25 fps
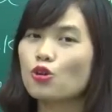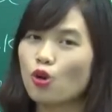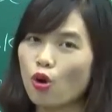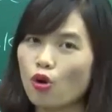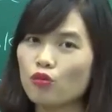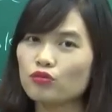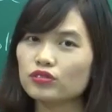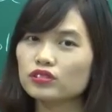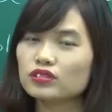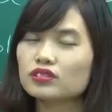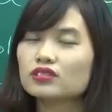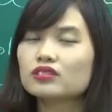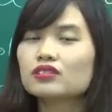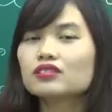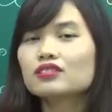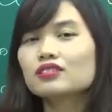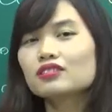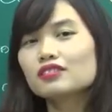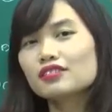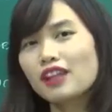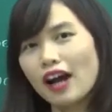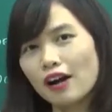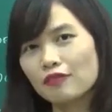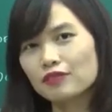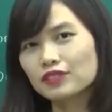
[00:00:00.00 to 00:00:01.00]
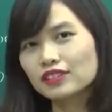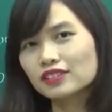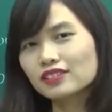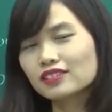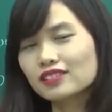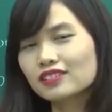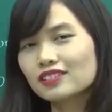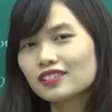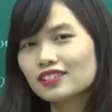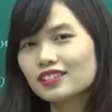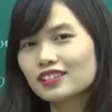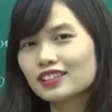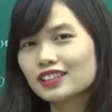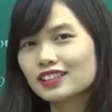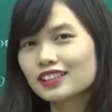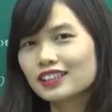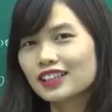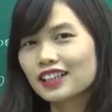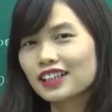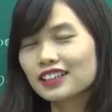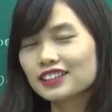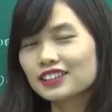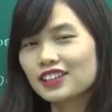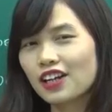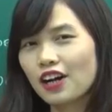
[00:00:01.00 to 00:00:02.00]
novel, novel.
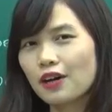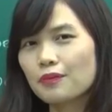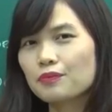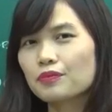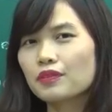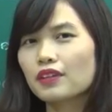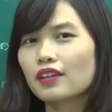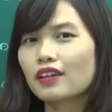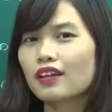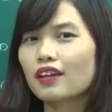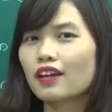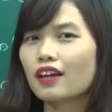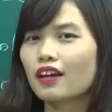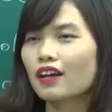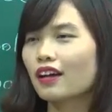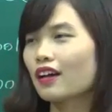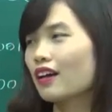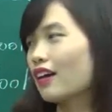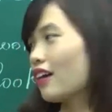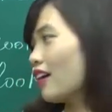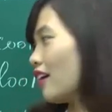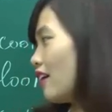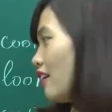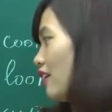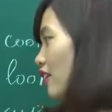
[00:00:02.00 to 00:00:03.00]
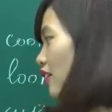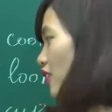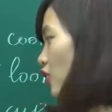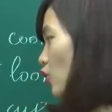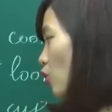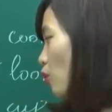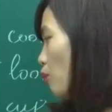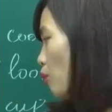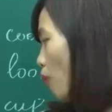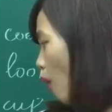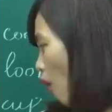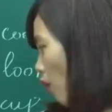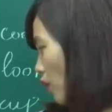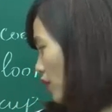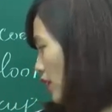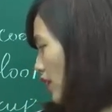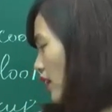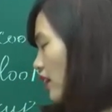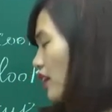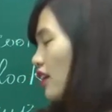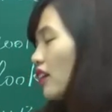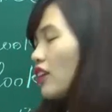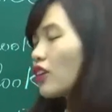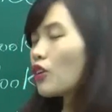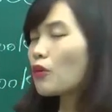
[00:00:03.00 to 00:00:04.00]
Đấy chưa? Uh,
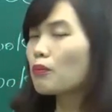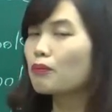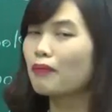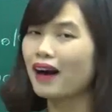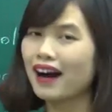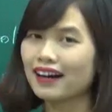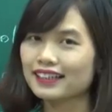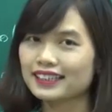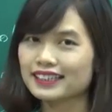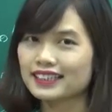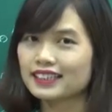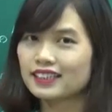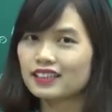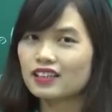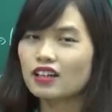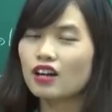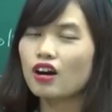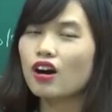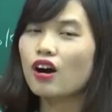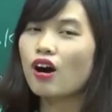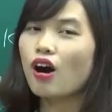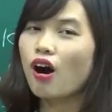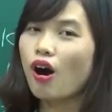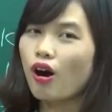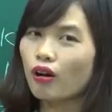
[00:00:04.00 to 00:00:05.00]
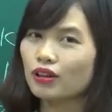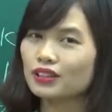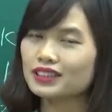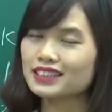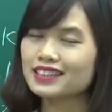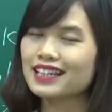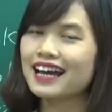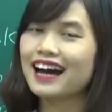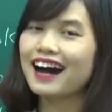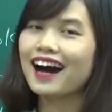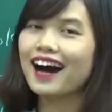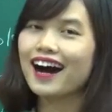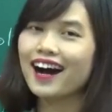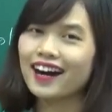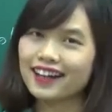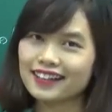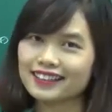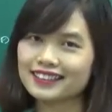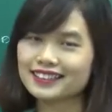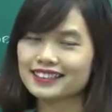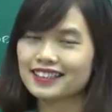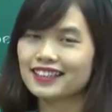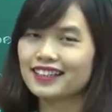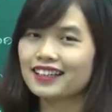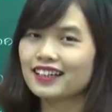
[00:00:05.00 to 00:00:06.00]
nobody, nobody, hot,
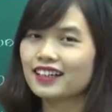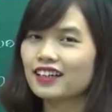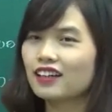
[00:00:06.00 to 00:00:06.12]
hot.